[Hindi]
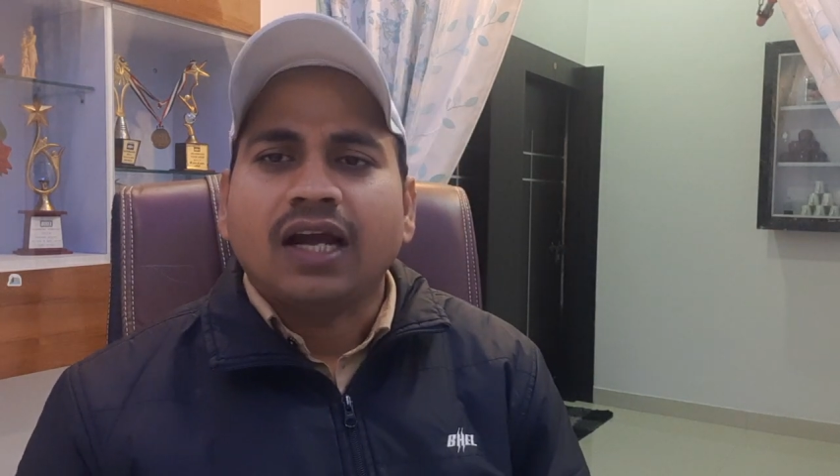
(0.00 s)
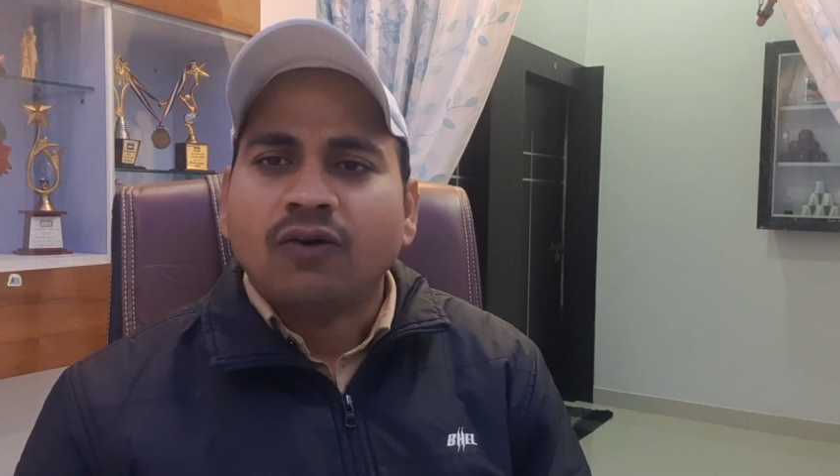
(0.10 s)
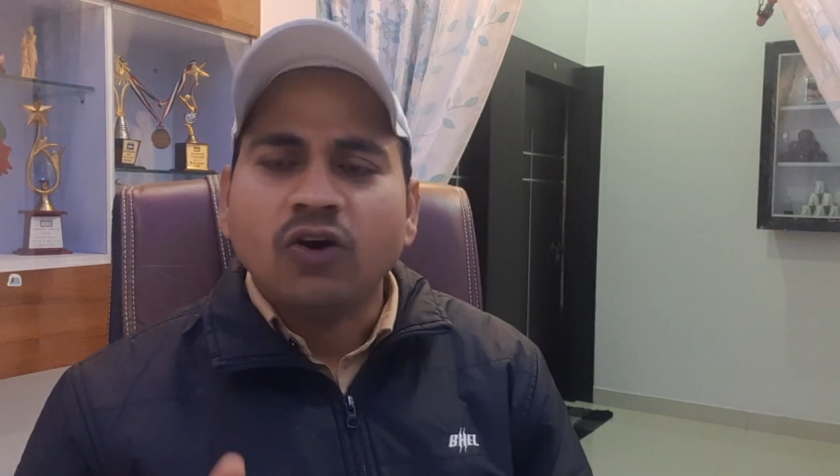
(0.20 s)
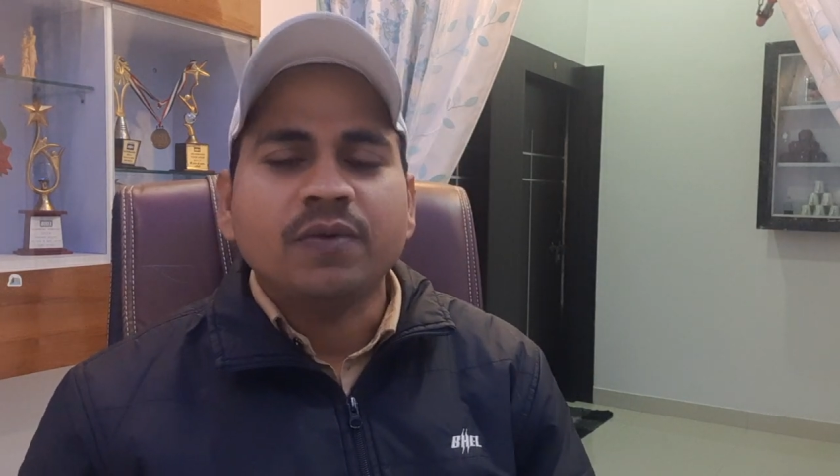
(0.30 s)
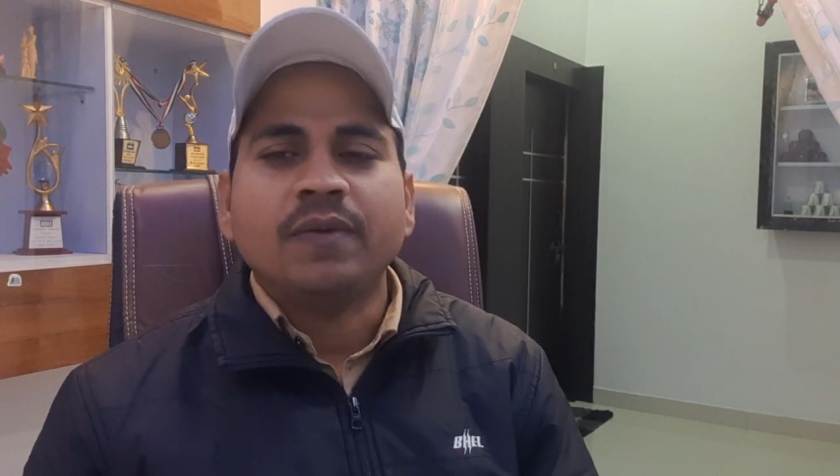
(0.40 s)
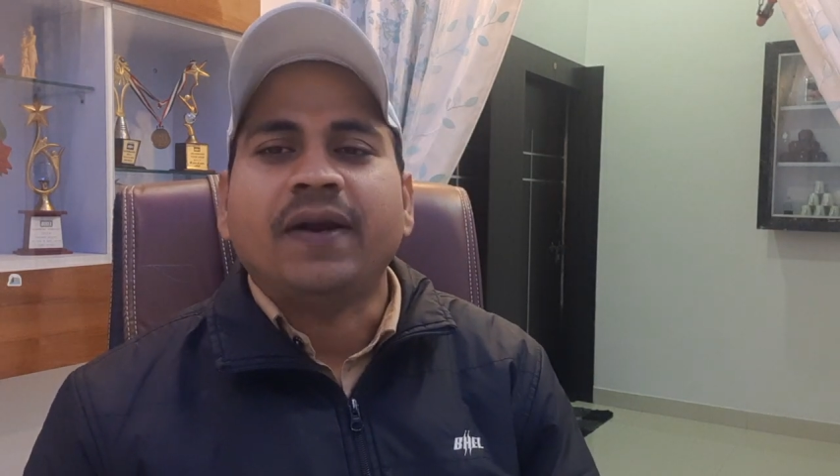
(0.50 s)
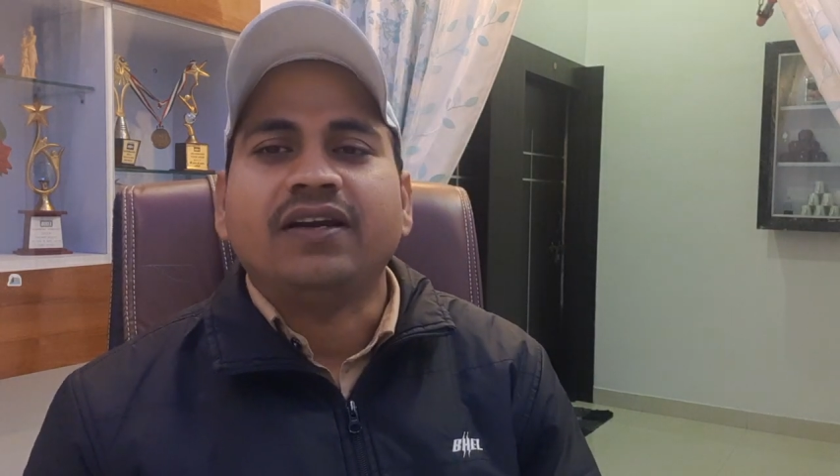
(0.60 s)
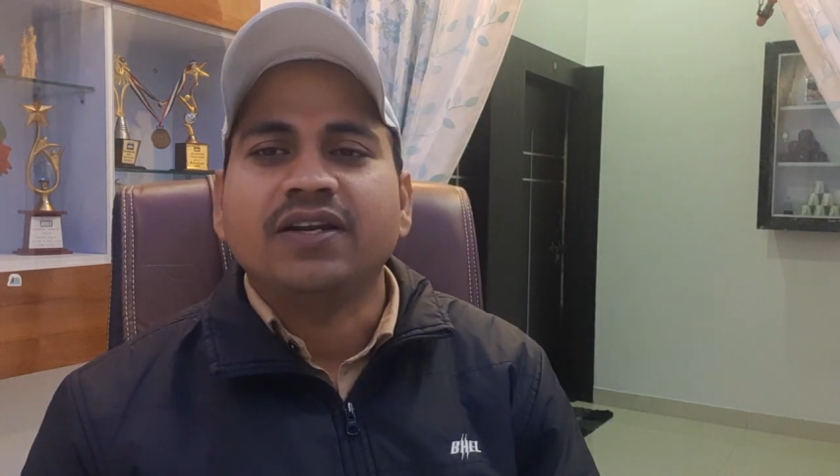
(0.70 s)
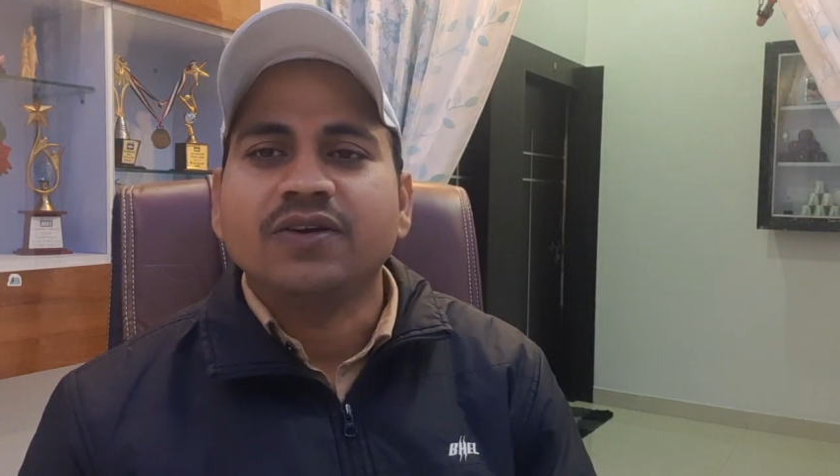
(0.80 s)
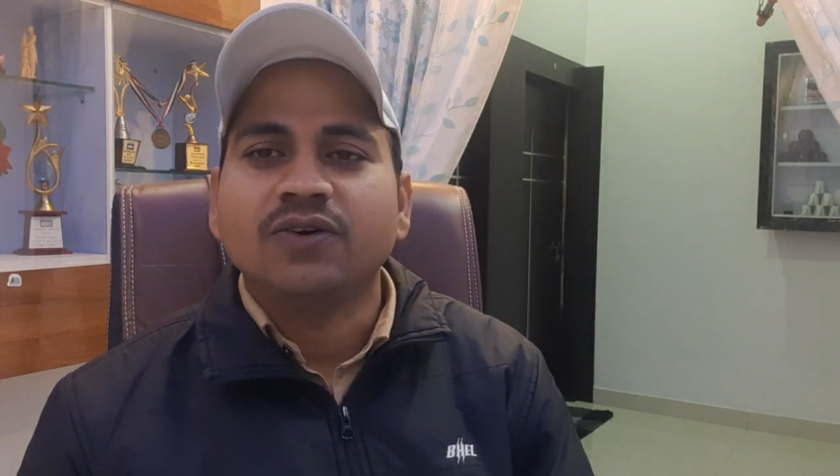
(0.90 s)
कोई भी
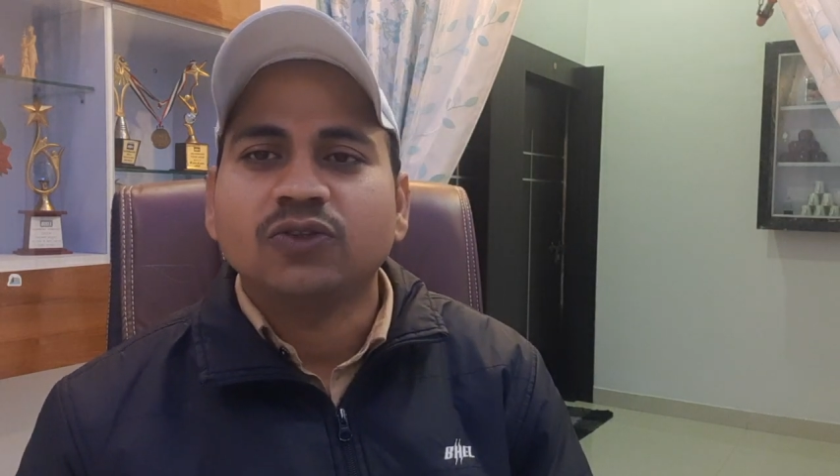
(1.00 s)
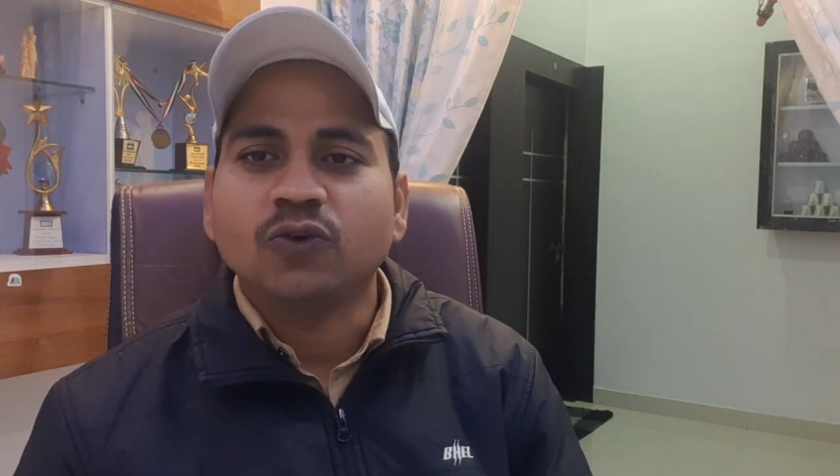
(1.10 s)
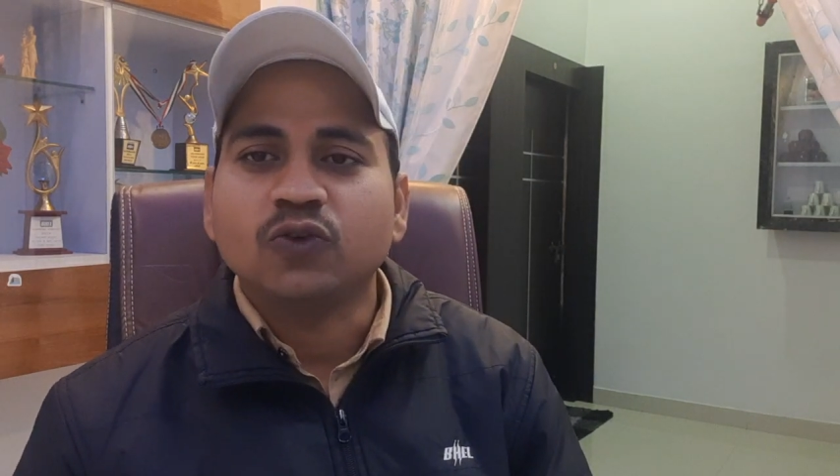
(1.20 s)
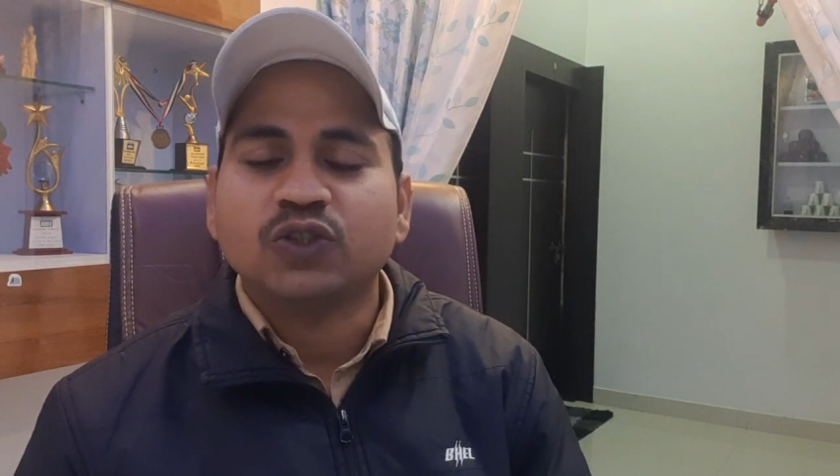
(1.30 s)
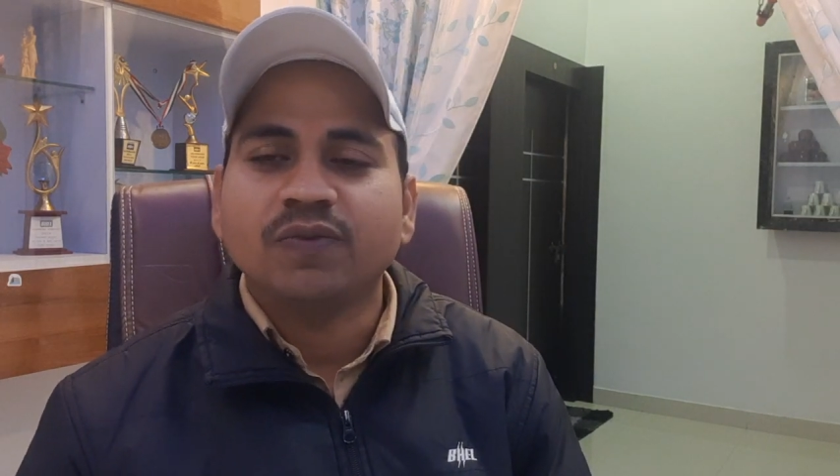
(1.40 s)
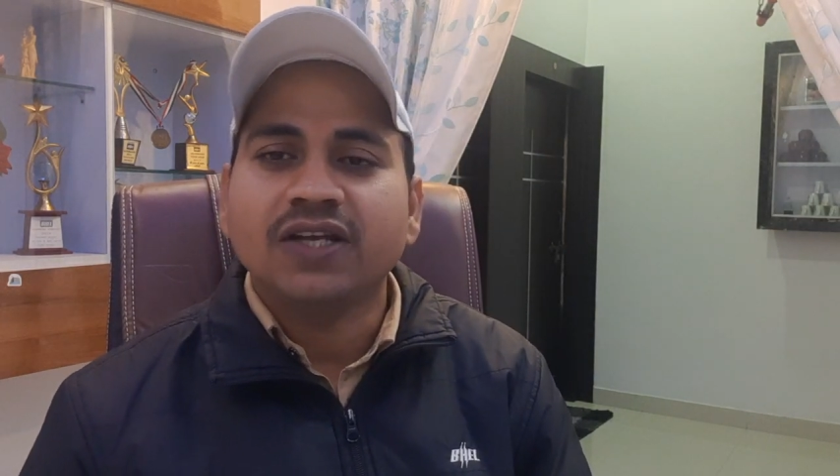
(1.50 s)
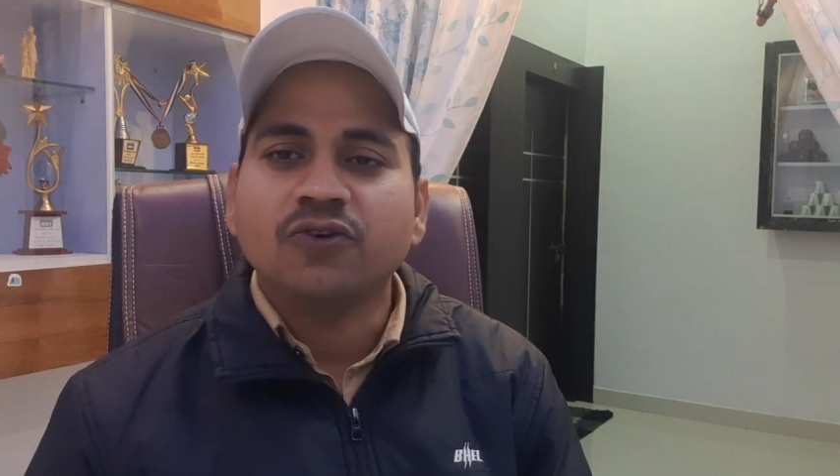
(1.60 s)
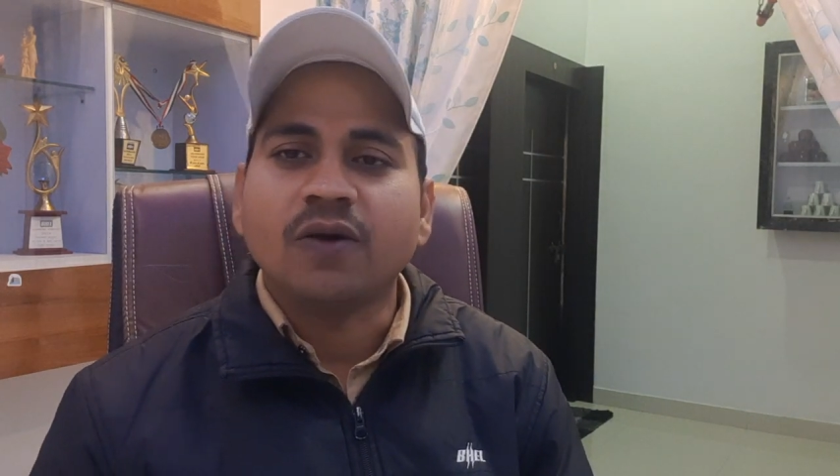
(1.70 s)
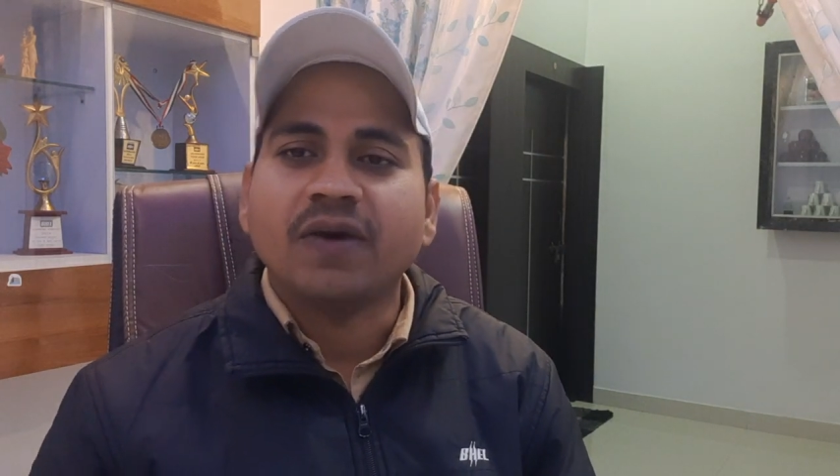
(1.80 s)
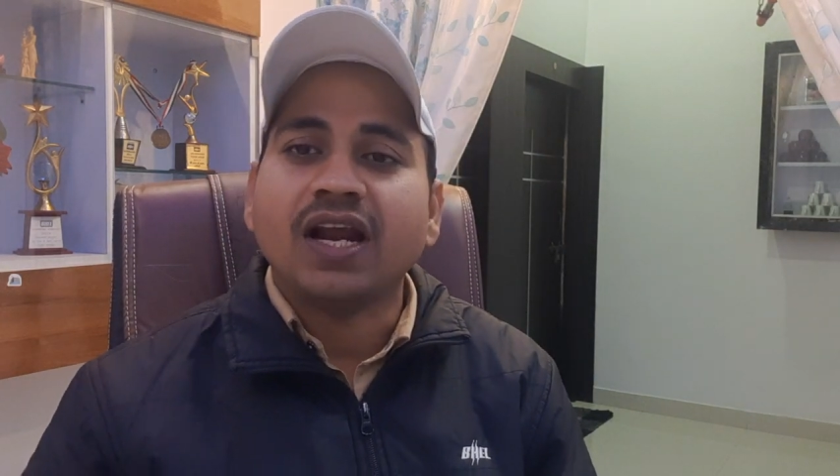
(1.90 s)
फैक्ट्री हो तो उसमें जो
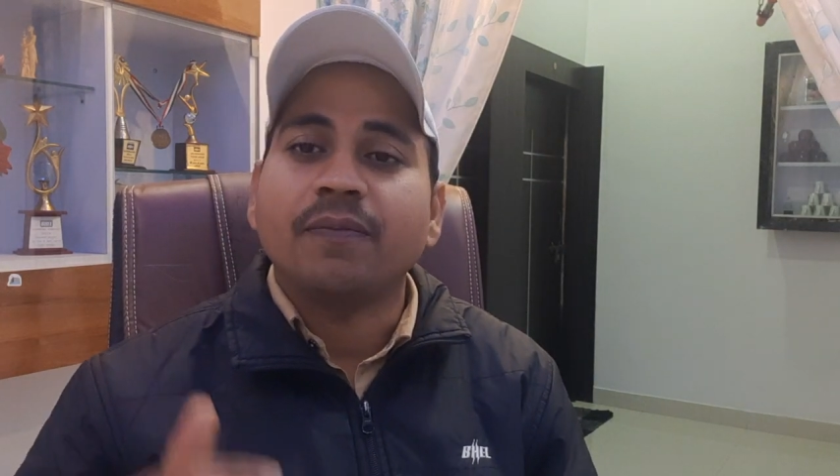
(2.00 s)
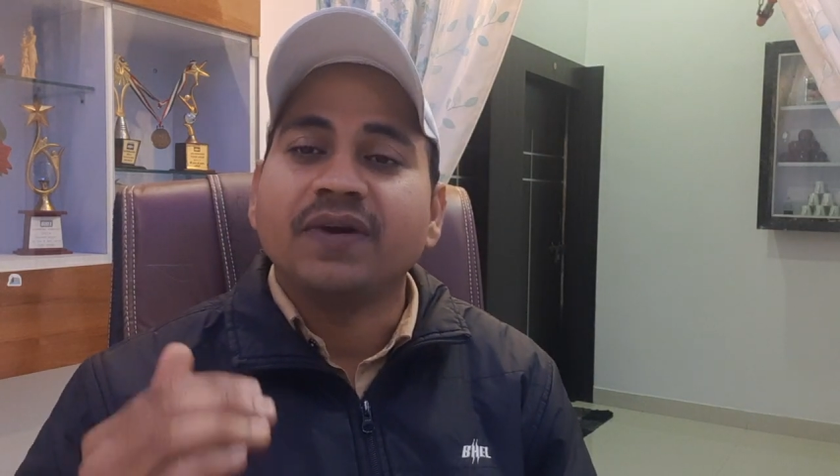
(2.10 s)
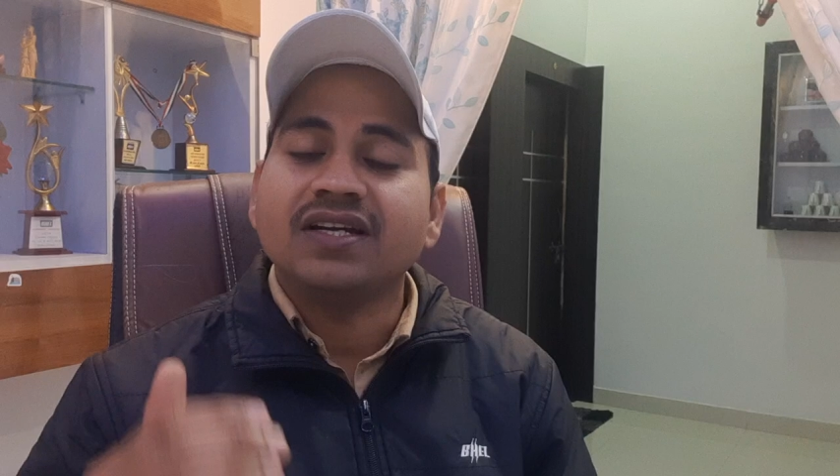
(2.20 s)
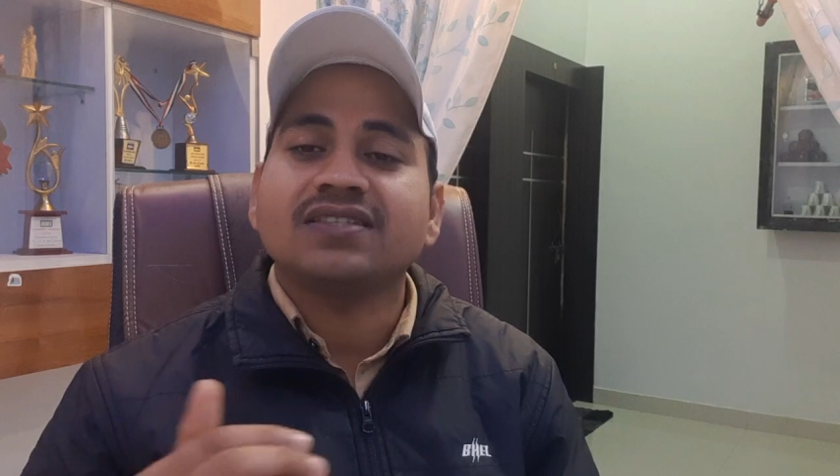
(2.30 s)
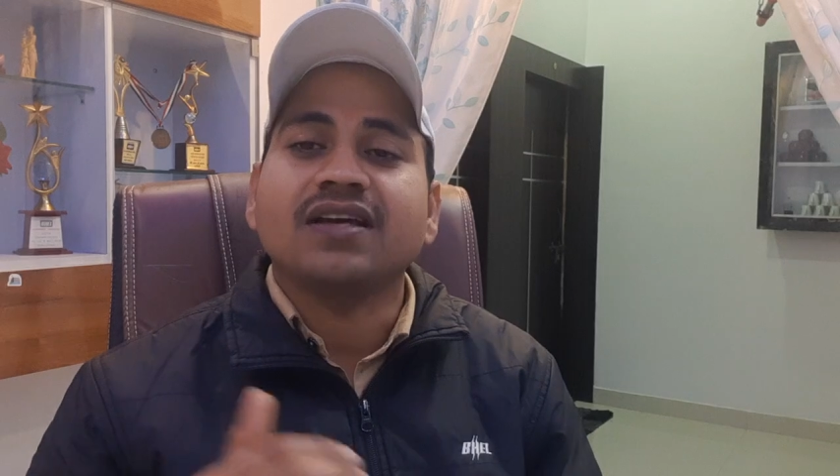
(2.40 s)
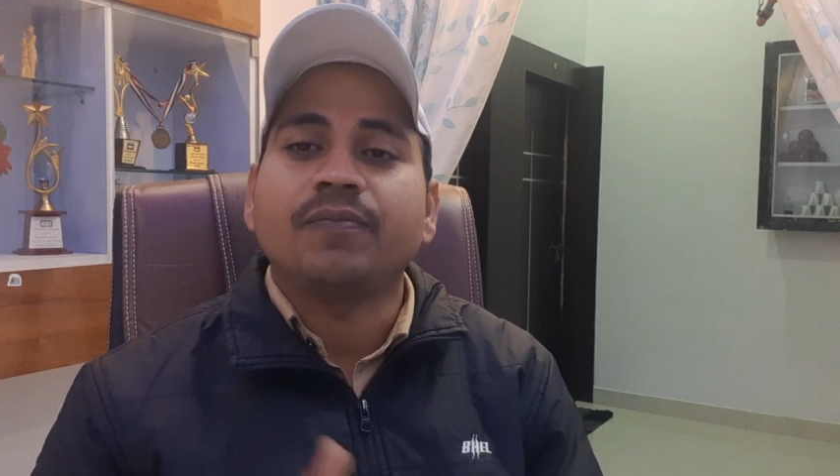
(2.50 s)
हमारा अप्रेंटिस का